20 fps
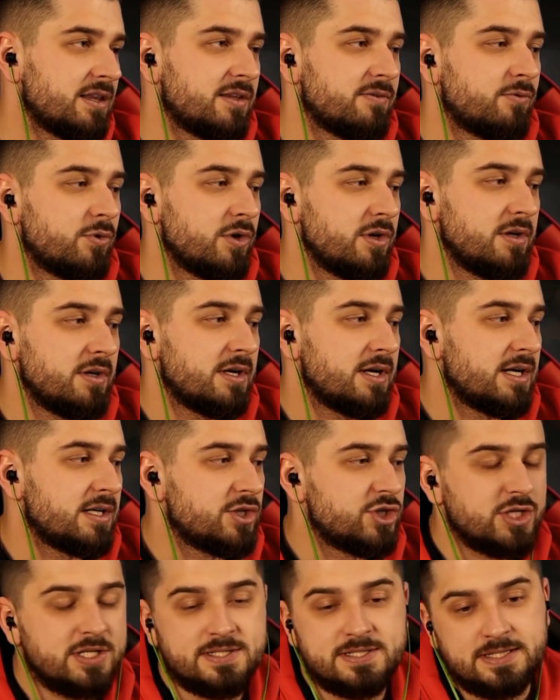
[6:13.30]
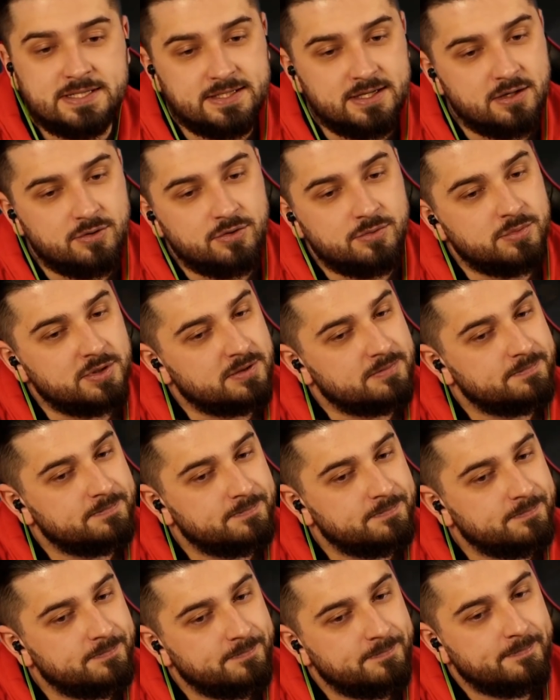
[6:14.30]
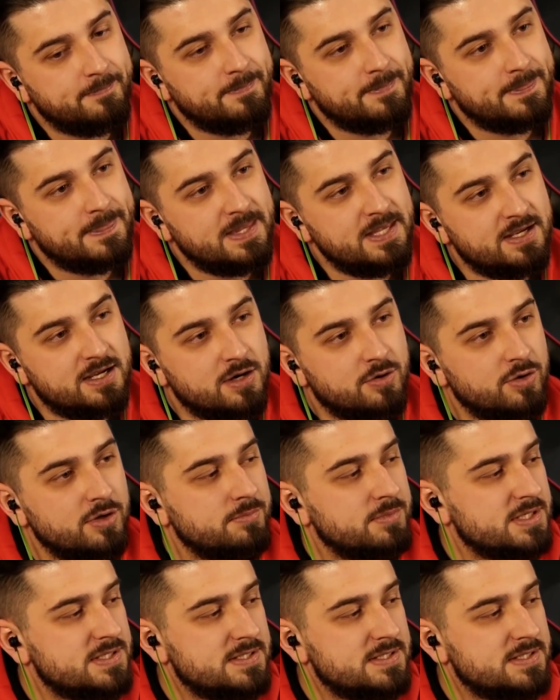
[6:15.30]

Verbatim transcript: твой от женской какой был? Копенгаген